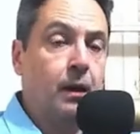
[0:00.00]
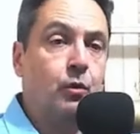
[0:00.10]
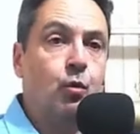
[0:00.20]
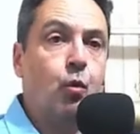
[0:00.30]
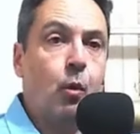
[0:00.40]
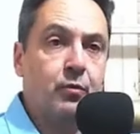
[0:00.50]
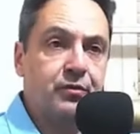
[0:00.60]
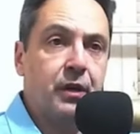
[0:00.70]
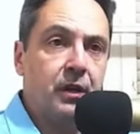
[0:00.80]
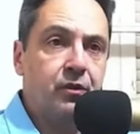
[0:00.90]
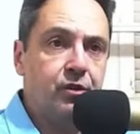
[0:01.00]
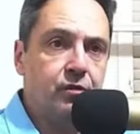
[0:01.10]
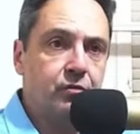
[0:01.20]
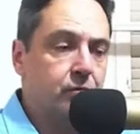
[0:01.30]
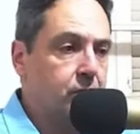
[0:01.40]
Então, como sair
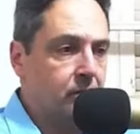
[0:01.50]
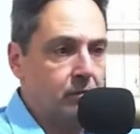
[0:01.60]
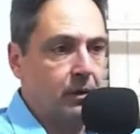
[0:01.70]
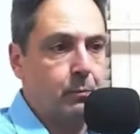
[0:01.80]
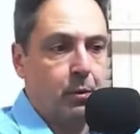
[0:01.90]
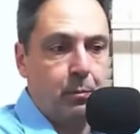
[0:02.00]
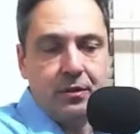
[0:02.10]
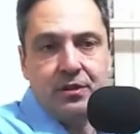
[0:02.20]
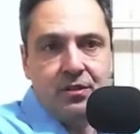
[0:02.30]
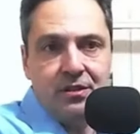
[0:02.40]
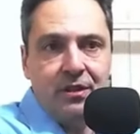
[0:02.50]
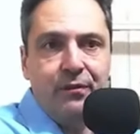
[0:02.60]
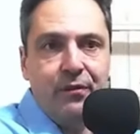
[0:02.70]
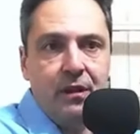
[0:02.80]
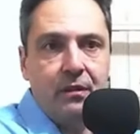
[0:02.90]
disso? A proposta já está
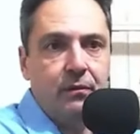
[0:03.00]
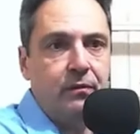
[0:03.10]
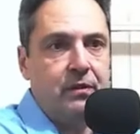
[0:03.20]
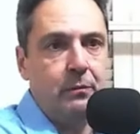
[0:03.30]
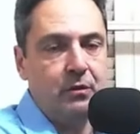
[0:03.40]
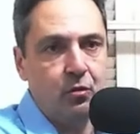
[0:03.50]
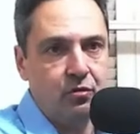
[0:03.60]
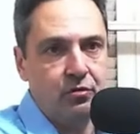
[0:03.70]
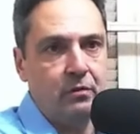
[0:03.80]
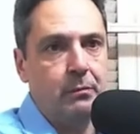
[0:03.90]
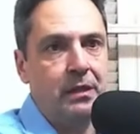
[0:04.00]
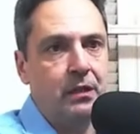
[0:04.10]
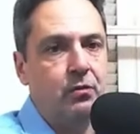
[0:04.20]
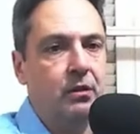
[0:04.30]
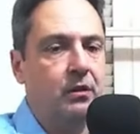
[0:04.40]
feita. Fizemos a Constituição
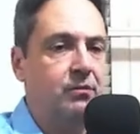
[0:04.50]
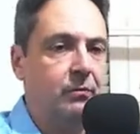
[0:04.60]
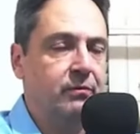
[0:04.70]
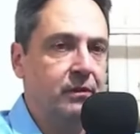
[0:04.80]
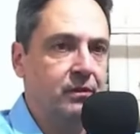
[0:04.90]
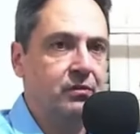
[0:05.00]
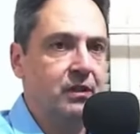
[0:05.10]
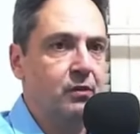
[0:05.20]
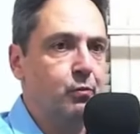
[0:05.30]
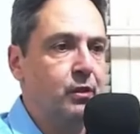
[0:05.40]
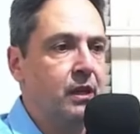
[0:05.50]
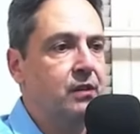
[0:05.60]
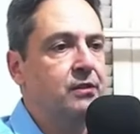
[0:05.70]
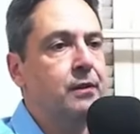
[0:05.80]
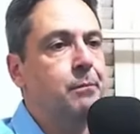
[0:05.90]
Libertadora, estamos fazendo os Sete
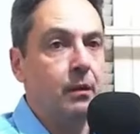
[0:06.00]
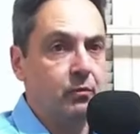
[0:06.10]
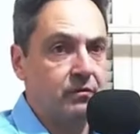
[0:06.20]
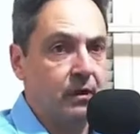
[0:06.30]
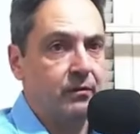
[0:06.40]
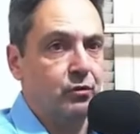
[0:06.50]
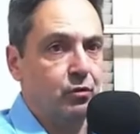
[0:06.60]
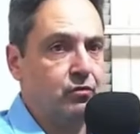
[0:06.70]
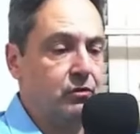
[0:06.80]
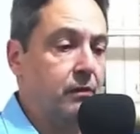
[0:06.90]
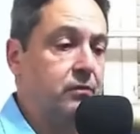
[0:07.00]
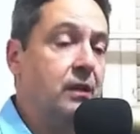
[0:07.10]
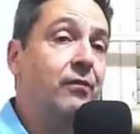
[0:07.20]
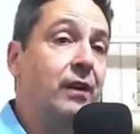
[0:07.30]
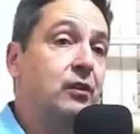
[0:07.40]
Poderes, temos talvez outros livros
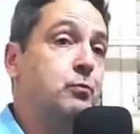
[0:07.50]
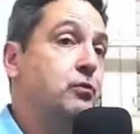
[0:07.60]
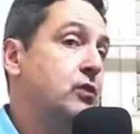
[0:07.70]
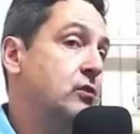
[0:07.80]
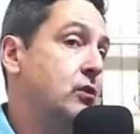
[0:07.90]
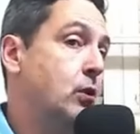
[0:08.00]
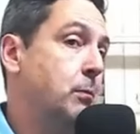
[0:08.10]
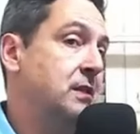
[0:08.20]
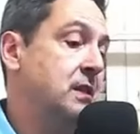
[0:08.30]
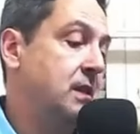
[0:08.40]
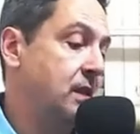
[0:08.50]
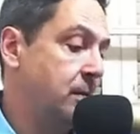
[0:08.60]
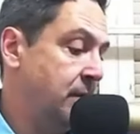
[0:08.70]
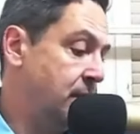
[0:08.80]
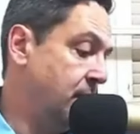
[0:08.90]
aí, vários projetos que eu representei
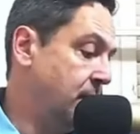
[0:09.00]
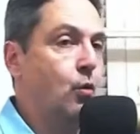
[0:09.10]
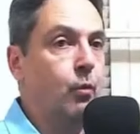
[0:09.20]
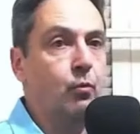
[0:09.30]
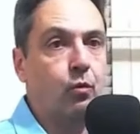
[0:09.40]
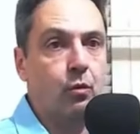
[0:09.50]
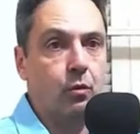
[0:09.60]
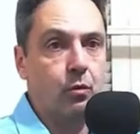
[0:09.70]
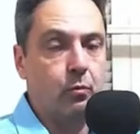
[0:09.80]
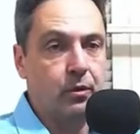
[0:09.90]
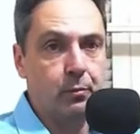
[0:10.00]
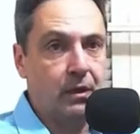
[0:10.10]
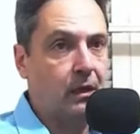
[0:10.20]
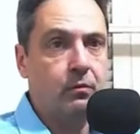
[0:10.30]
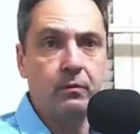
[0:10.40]
também como, como
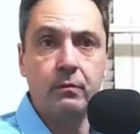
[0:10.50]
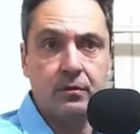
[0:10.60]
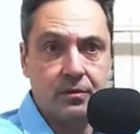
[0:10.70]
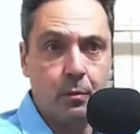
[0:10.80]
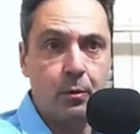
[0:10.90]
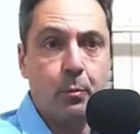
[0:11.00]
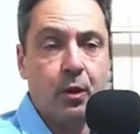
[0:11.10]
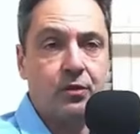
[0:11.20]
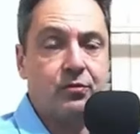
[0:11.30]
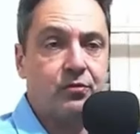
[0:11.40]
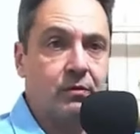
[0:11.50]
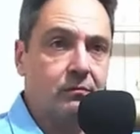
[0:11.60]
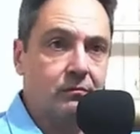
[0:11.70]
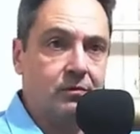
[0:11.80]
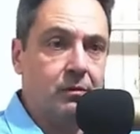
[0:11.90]
deputado, estão propostos,
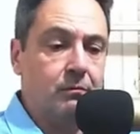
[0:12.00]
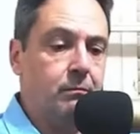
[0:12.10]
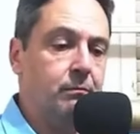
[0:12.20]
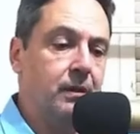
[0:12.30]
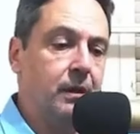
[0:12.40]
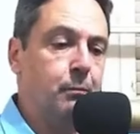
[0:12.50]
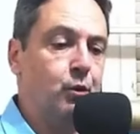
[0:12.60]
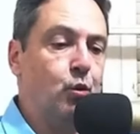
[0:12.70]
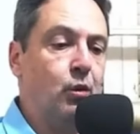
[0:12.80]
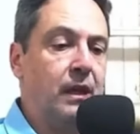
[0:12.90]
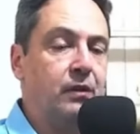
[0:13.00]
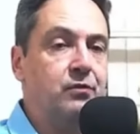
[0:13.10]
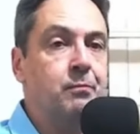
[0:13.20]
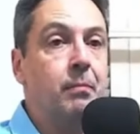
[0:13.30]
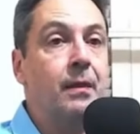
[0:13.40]
são, estão é,
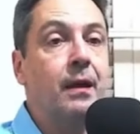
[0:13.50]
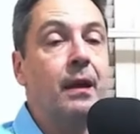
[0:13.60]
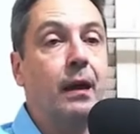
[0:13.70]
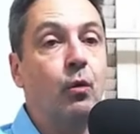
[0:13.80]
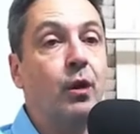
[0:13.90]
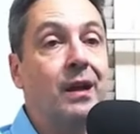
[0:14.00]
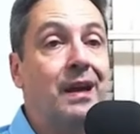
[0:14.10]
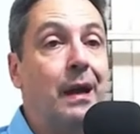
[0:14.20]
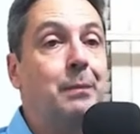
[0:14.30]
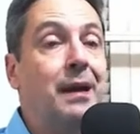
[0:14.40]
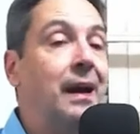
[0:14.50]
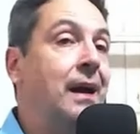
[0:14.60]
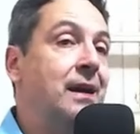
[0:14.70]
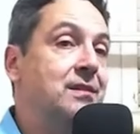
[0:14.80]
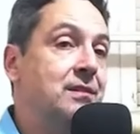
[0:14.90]
protocolados. Agora cabe
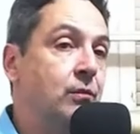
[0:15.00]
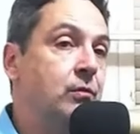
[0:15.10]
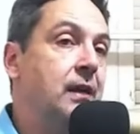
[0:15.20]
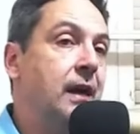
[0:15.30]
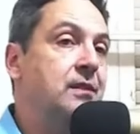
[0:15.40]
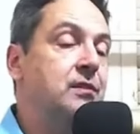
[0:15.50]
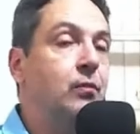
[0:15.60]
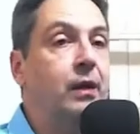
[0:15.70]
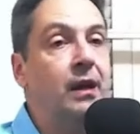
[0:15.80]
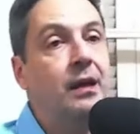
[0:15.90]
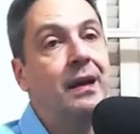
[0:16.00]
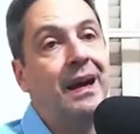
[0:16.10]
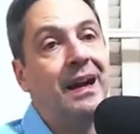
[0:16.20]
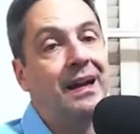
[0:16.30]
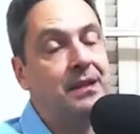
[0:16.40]
a ação, e a ação é
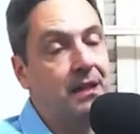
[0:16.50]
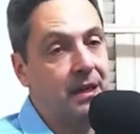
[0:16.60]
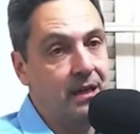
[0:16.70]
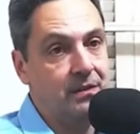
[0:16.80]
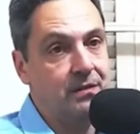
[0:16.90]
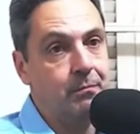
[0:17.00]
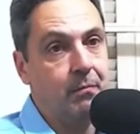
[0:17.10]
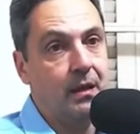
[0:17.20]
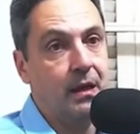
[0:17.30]
a catequese.